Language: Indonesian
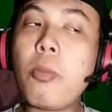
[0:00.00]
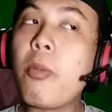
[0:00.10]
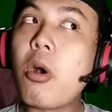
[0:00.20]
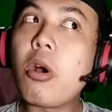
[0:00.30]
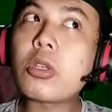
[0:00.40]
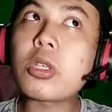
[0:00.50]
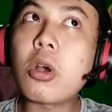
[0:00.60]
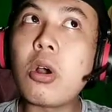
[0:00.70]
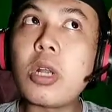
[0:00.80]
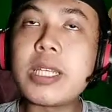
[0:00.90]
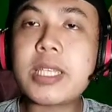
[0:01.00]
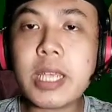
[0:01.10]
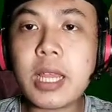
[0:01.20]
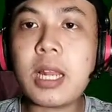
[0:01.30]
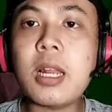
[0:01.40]
boss holy
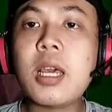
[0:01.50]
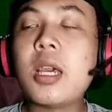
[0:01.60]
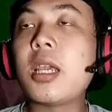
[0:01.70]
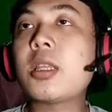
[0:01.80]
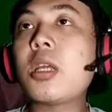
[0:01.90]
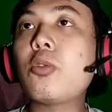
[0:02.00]
seal kita